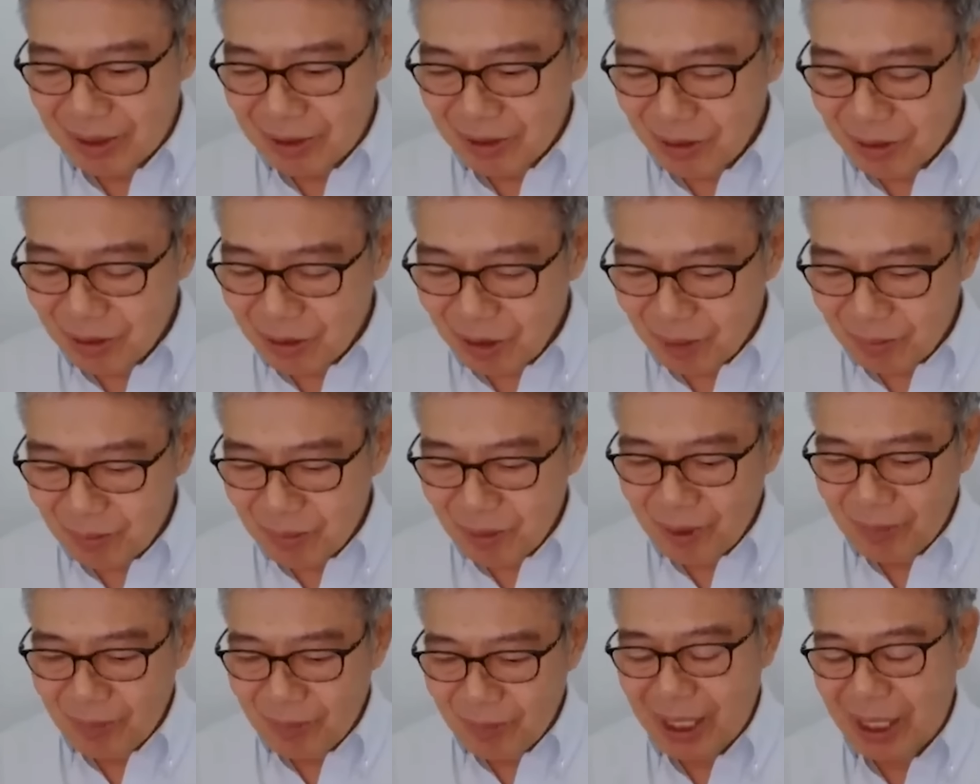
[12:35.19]
ยุโรป
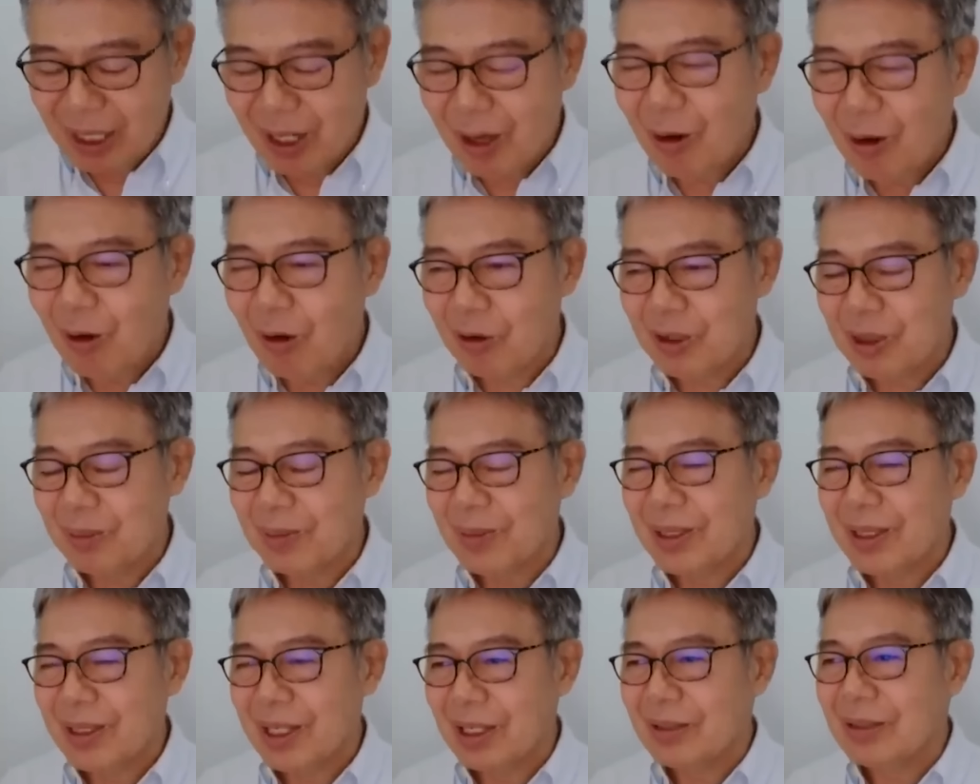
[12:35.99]
รวมกันก็ หกสิบ
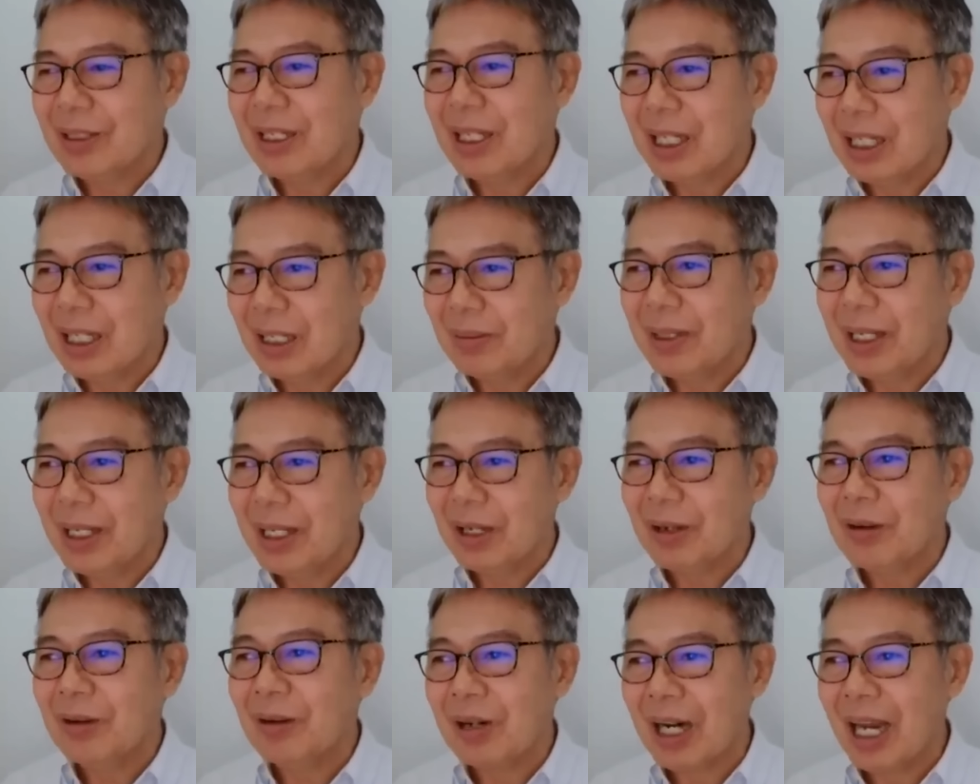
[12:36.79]
เปอร์เซ็นต์ จี ดี พี
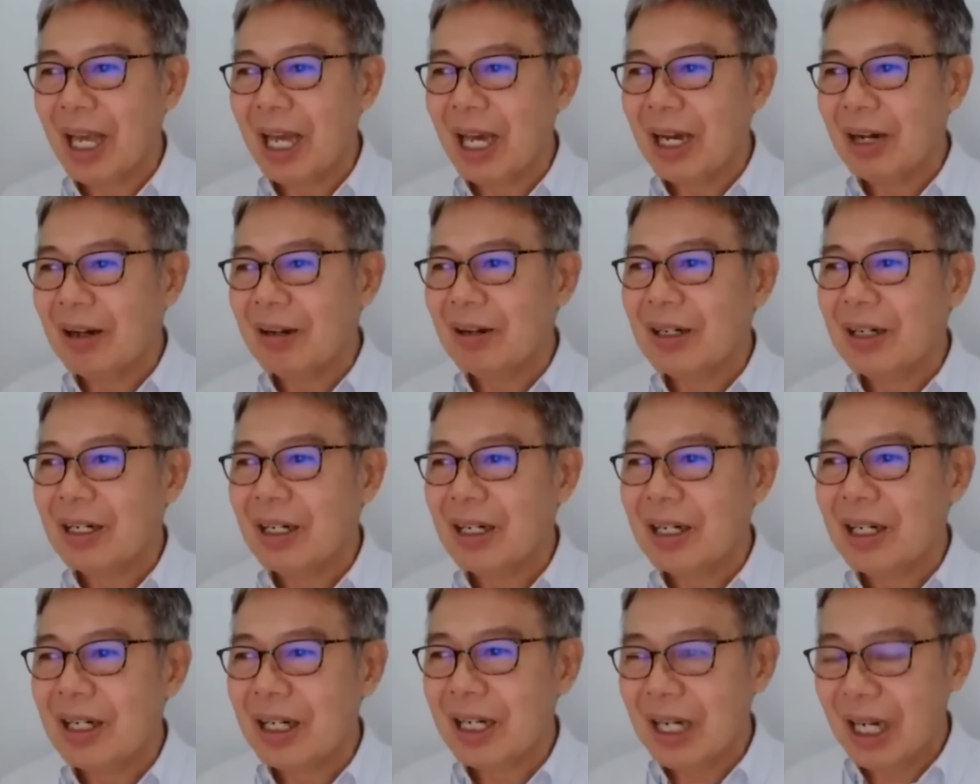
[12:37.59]
โลกแล้ว
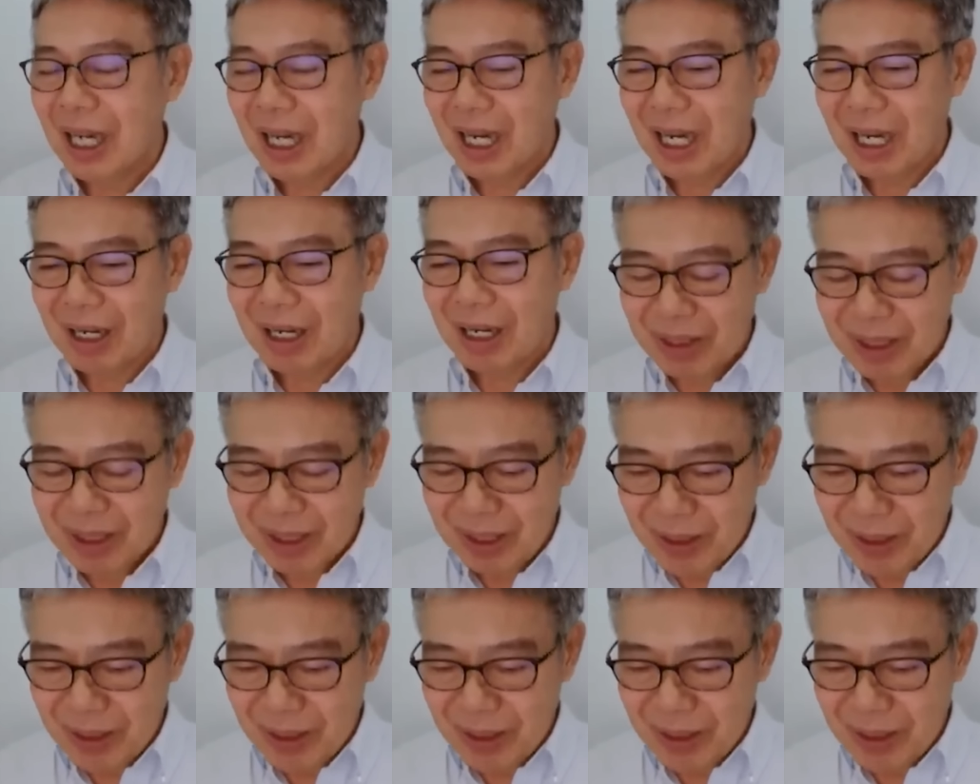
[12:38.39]
นะครับ